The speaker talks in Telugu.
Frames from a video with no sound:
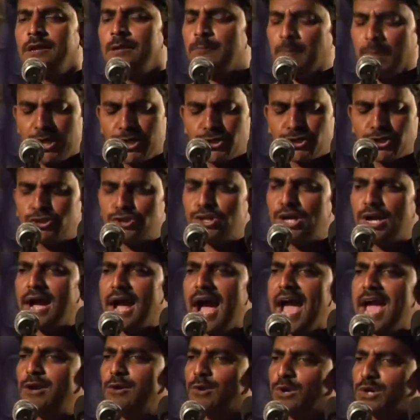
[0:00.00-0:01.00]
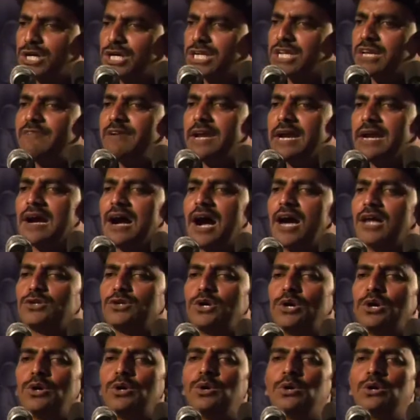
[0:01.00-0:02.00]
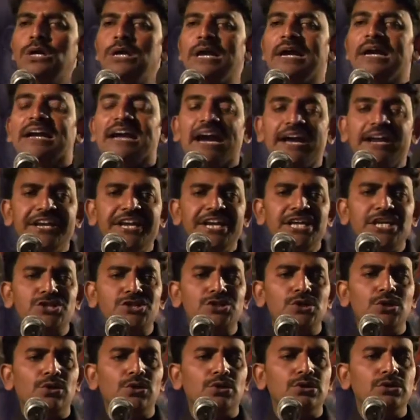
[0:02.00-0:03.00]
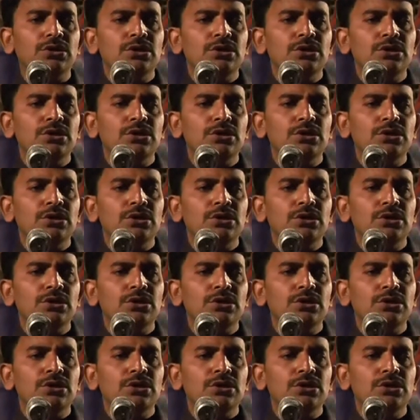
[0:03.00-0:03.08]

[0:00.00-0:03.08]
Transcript: పరిశుద్ధంగా ఆయన ఉండటమే కాదు కనీసం